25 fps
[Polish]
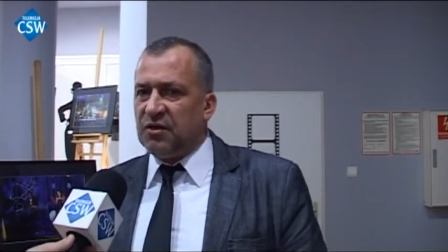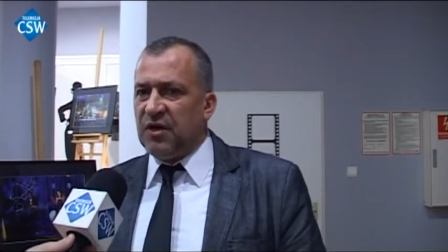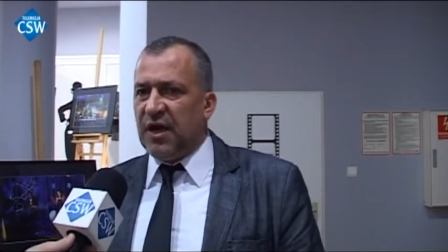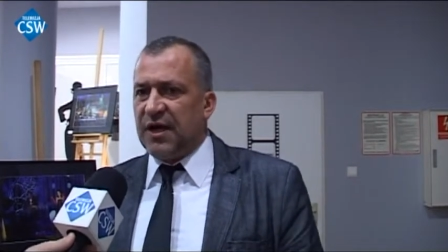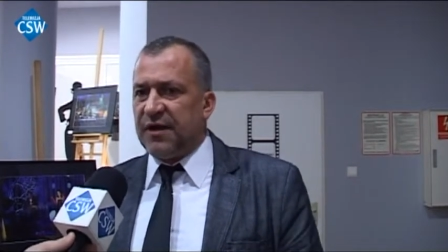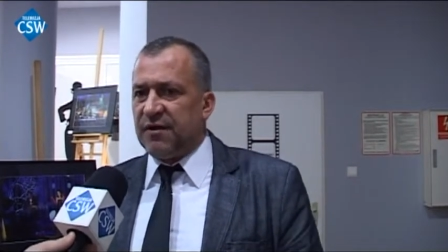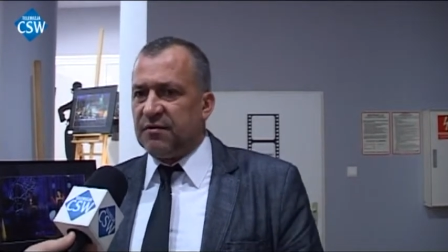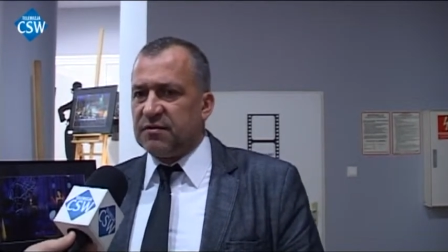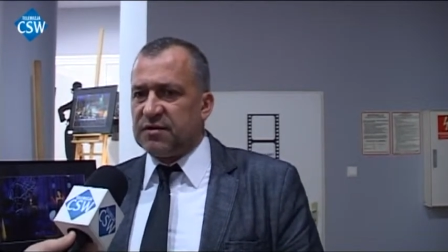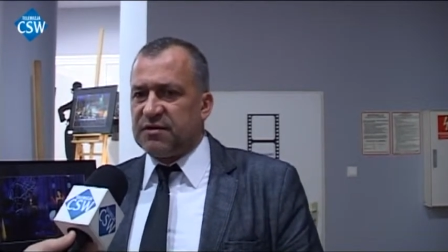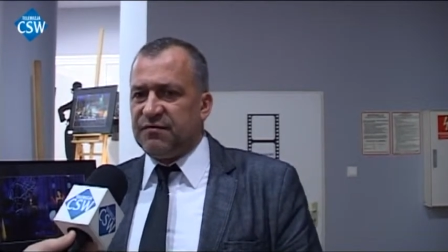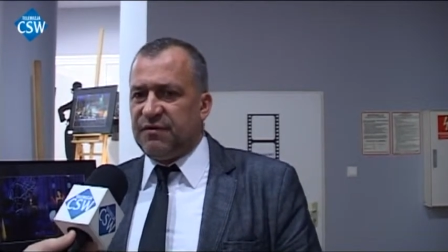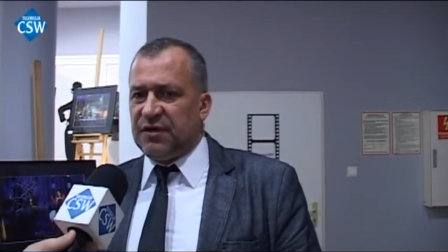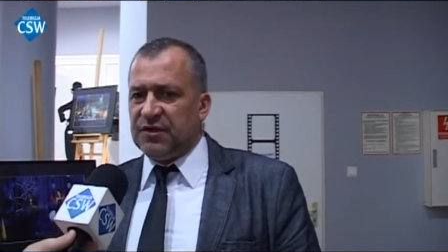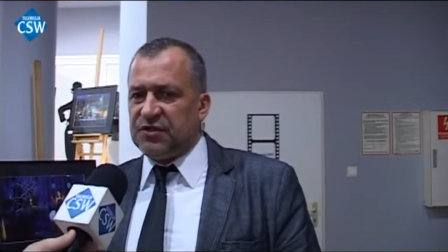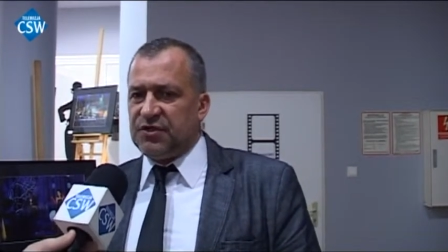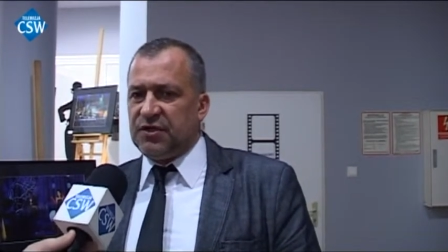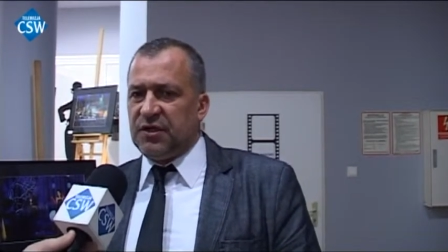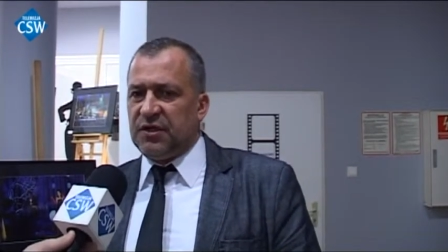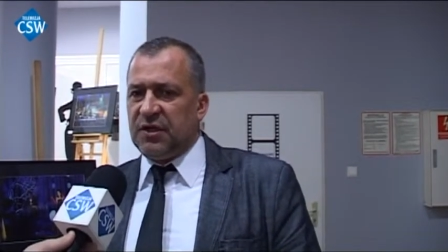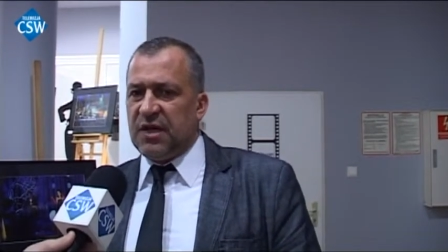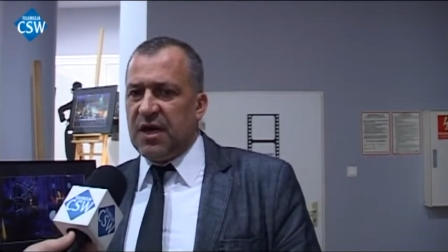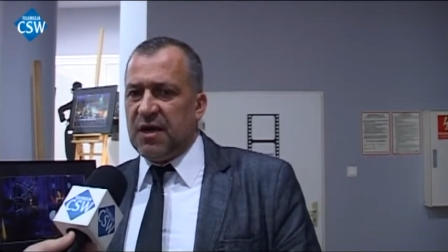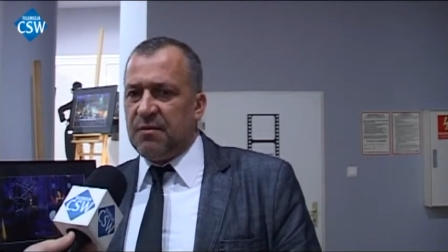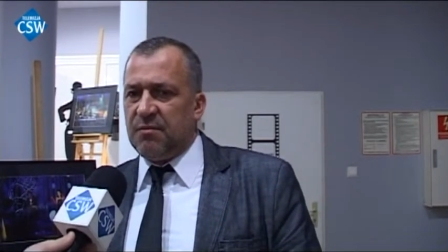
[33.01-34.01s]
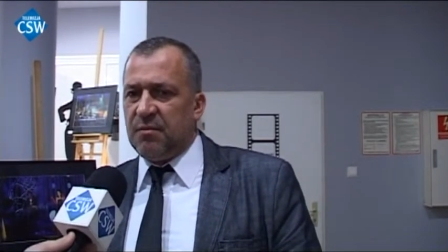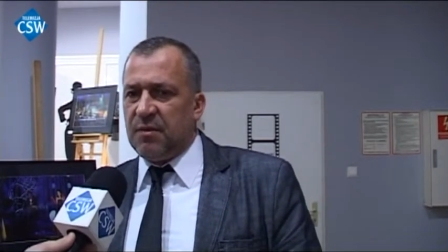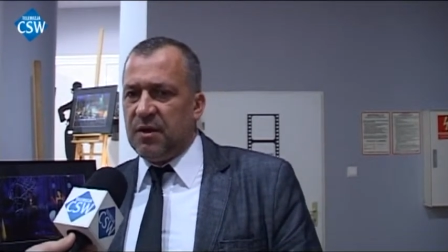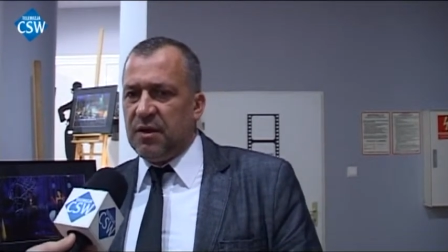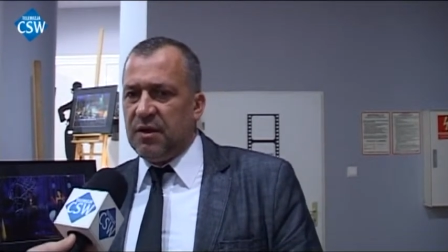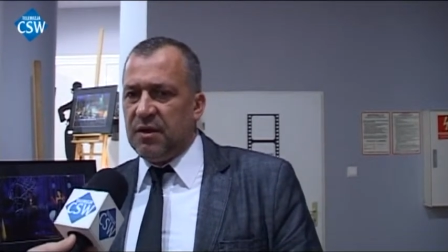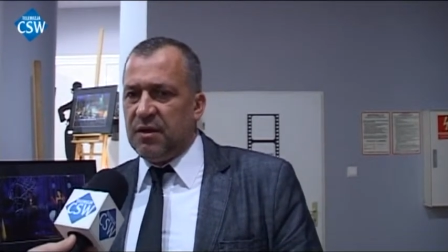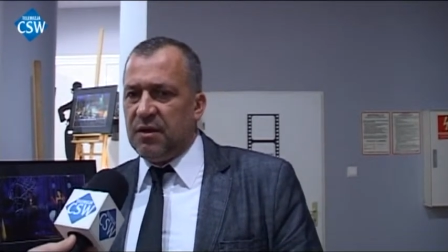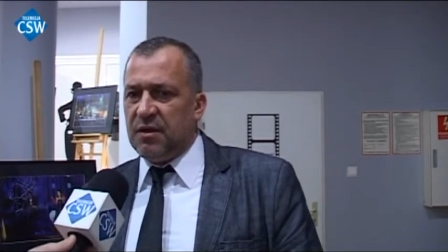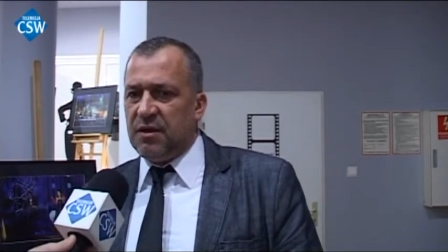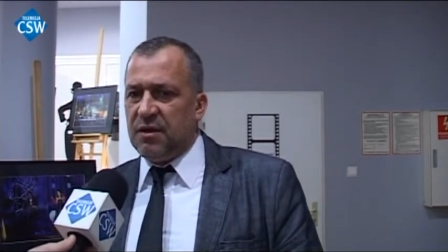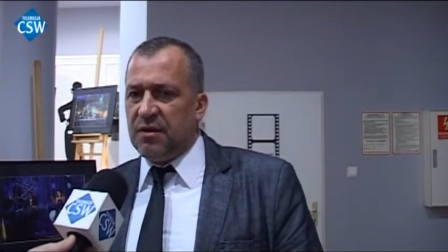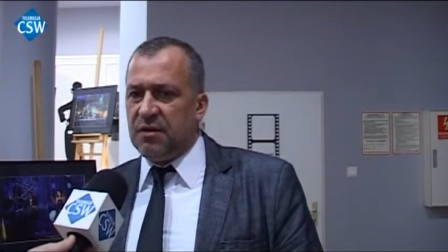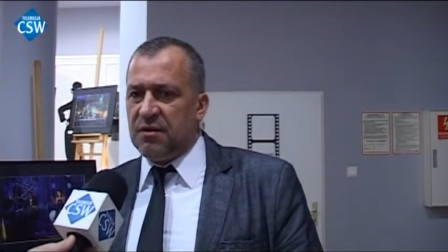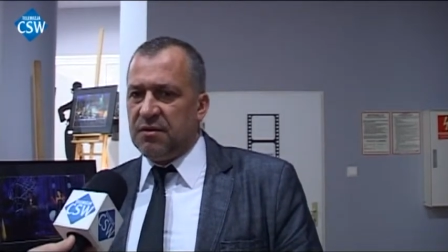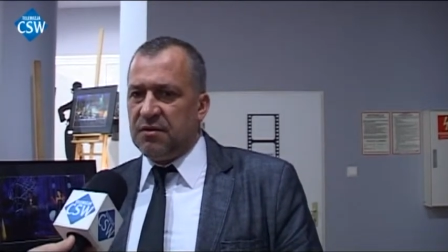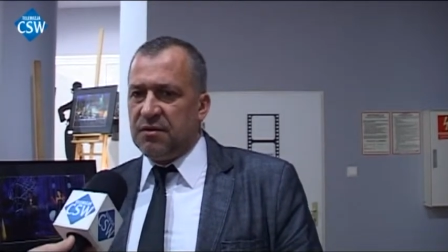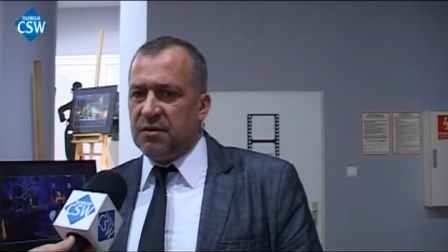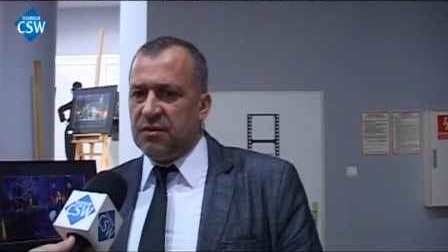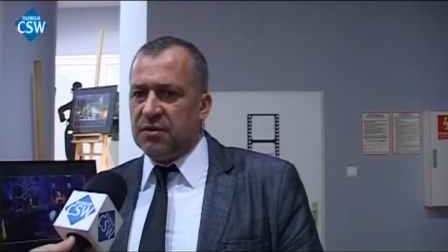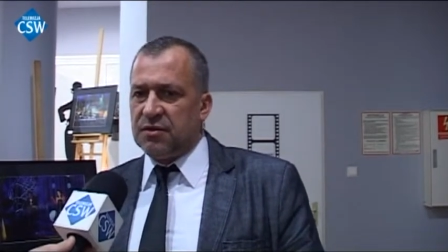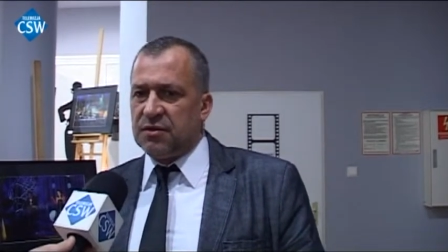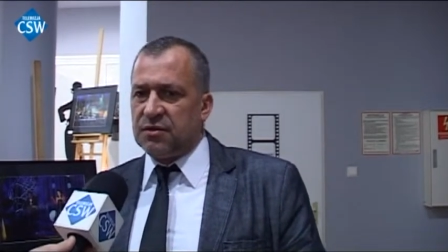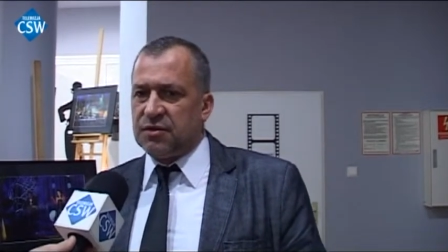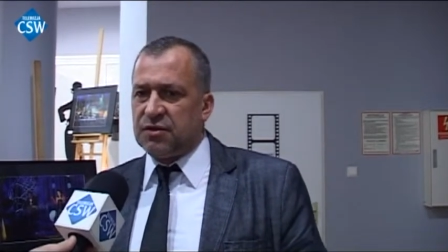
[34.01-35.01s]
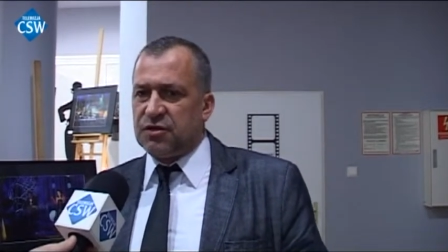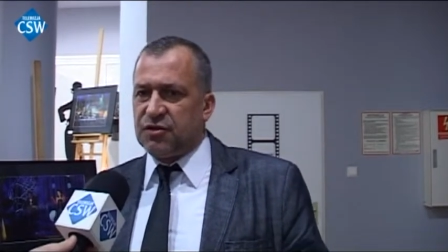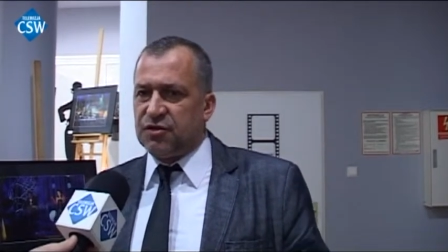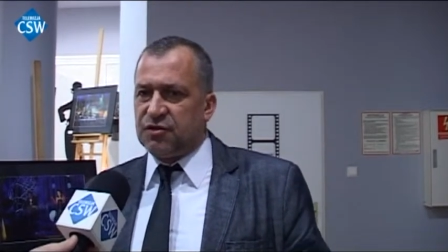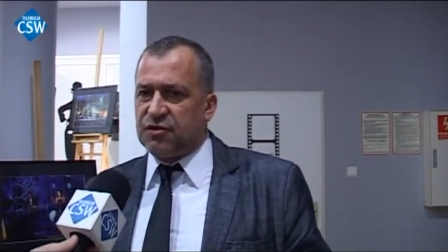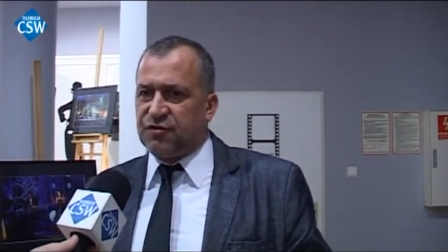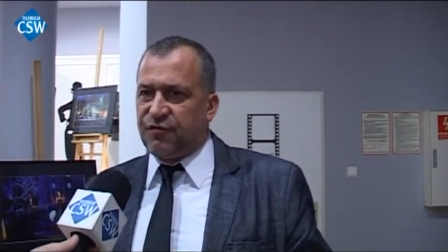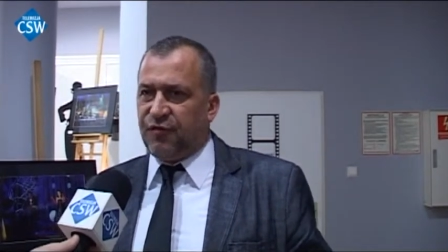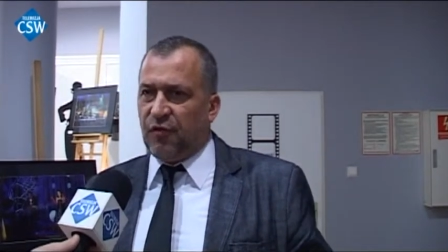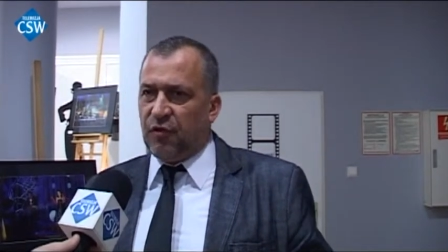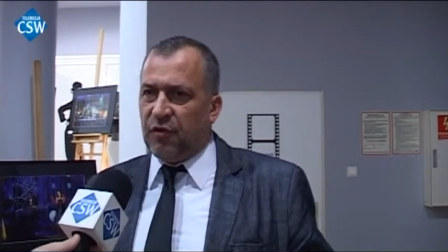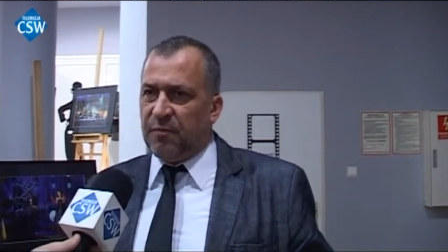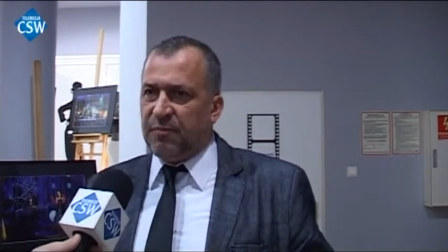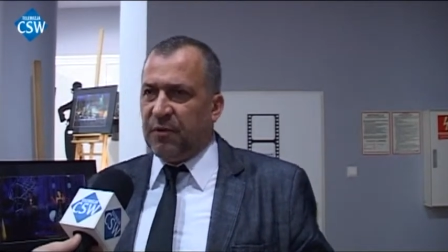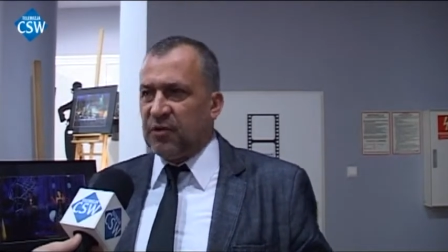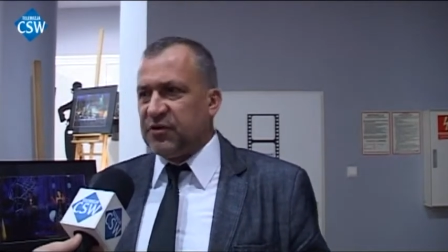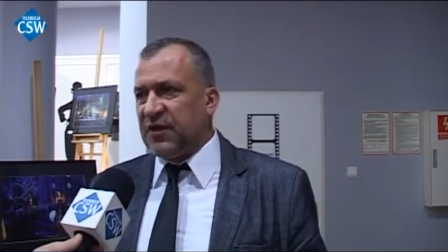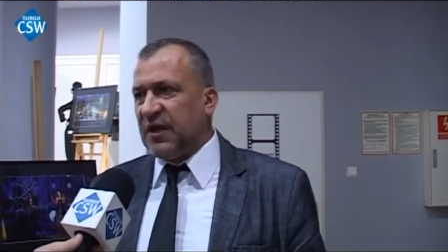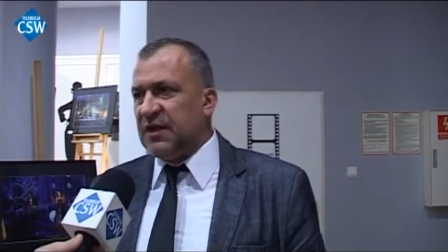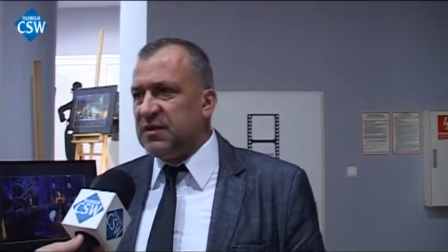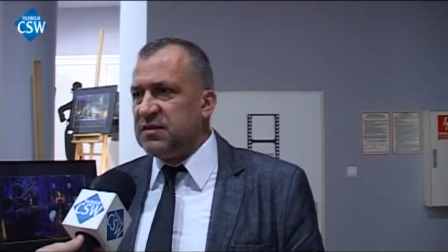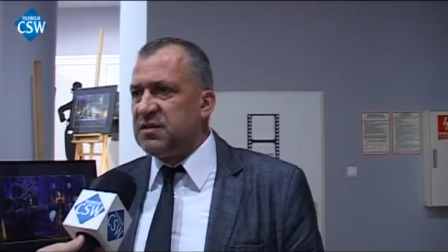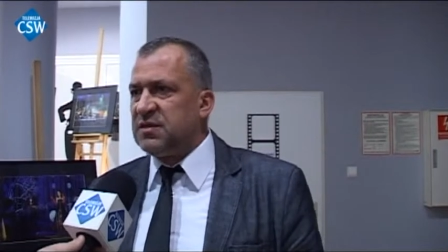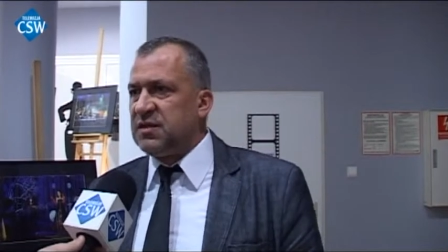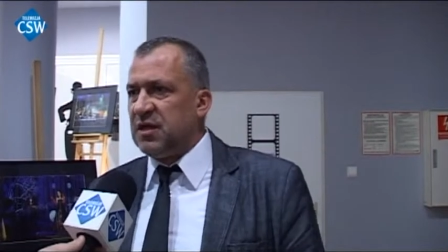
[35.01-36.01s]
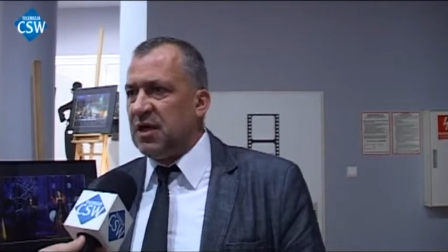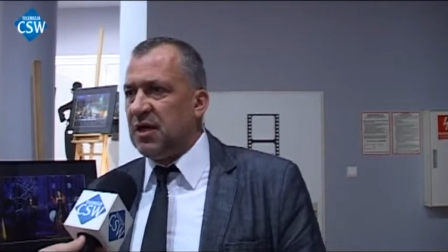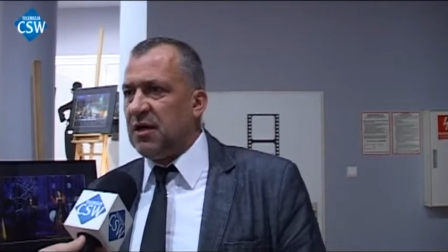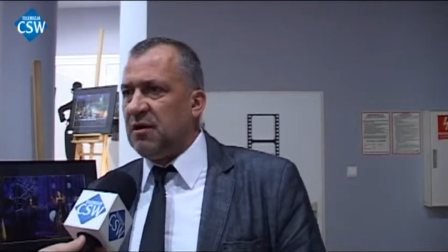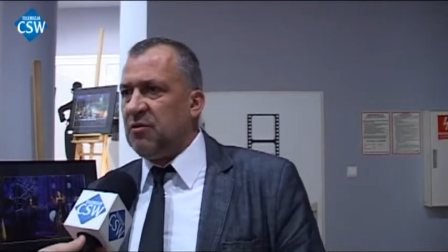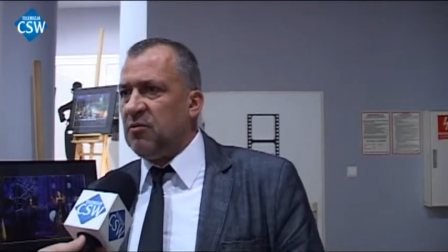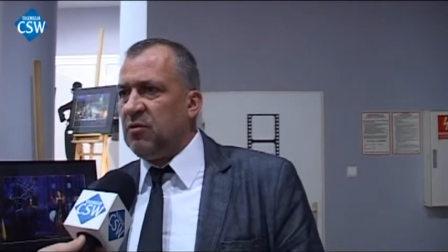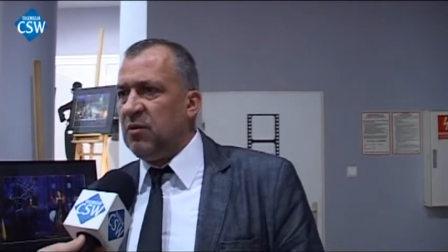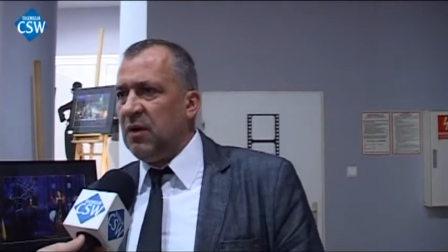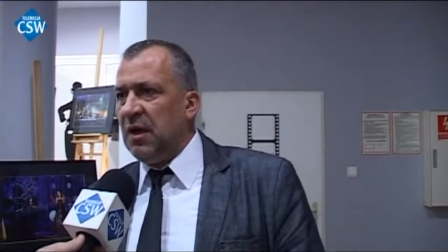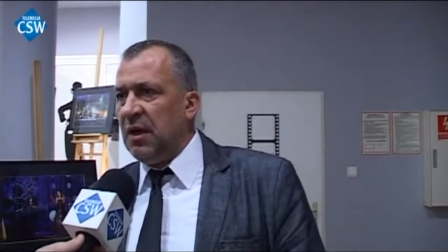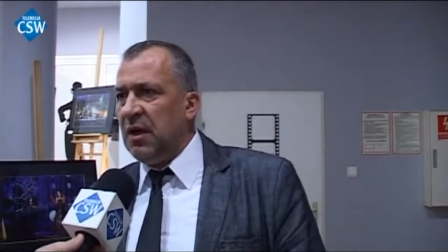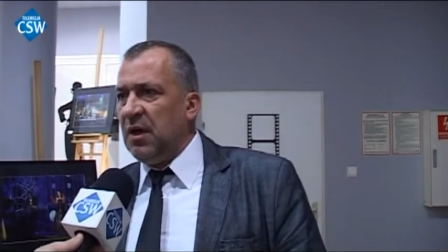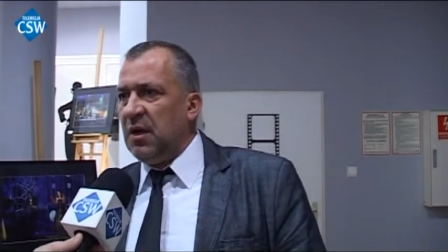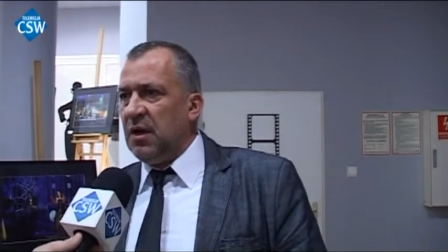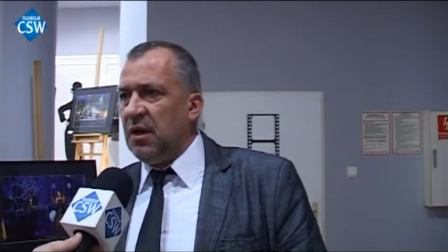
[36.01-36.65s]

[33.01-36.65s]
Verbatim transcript: dając właśnie nam e, swój potencjał e,